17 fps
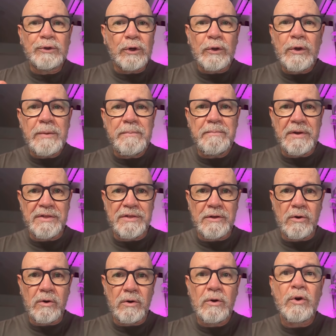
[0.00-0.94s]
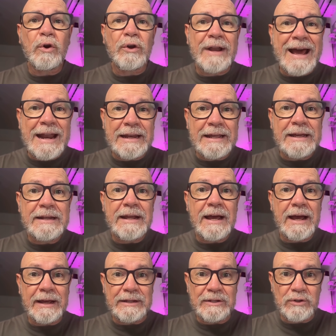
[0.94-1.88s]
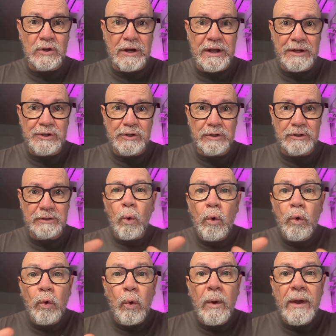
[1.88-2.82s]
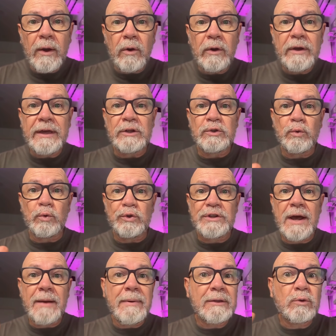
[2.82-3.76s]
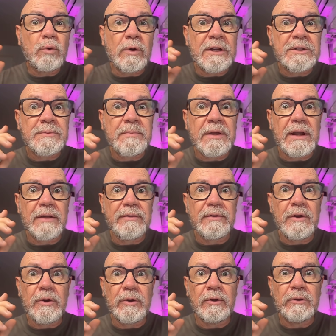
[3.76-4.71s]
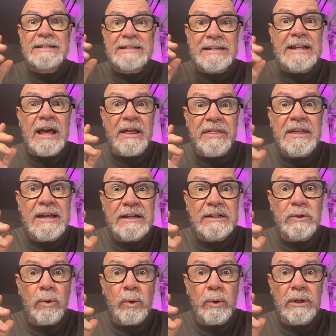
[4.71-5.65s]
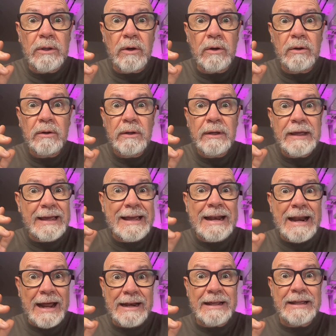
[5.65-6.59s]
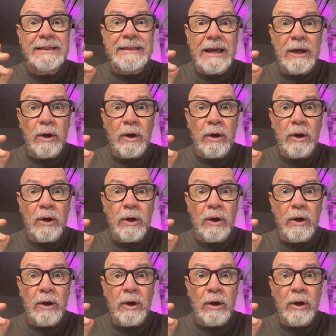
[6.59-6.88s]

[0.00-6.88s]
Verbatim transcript: Todo empezó con Alien Isolation, un juego que escuchaba tu respiración. Si hacías ruido, el alien te